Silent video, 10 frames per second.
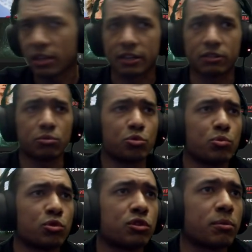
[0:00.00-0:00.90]
Так, ну
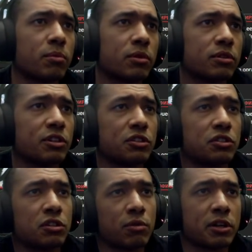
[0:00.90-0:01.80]
смотрим.
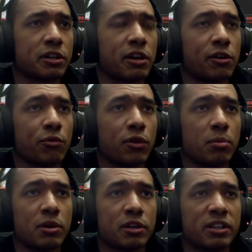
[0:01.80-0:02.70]
Destiny 2 Королева
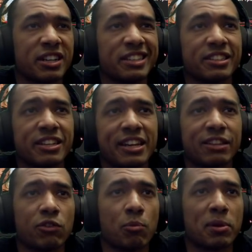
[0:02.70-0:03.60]
Ведьма, рейд
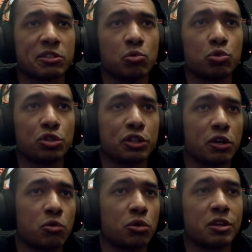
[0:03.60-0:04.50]
Клятва
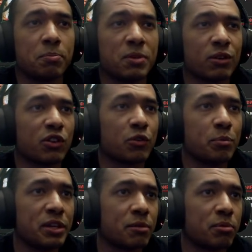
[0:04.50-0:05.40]
Послушника, гонка первых в
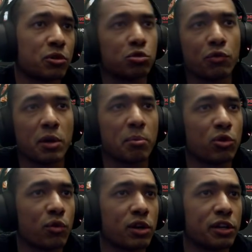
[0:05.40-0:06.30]
мире. Пришло время
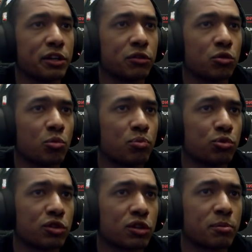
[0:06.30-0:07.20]
новых легенд, но
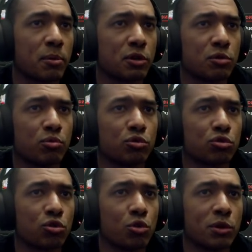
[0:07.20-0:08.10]
путь к победе будет
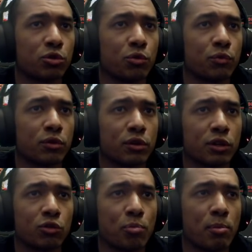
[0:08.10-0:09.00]
тяжелым, готов,
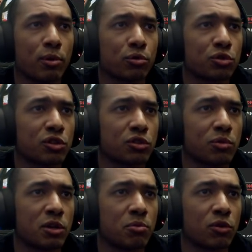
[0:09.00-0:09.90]
готов побороться за
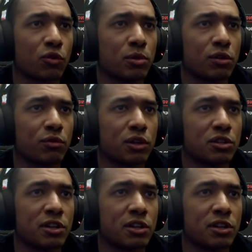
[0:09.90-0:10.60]
звание первых в мире в рейде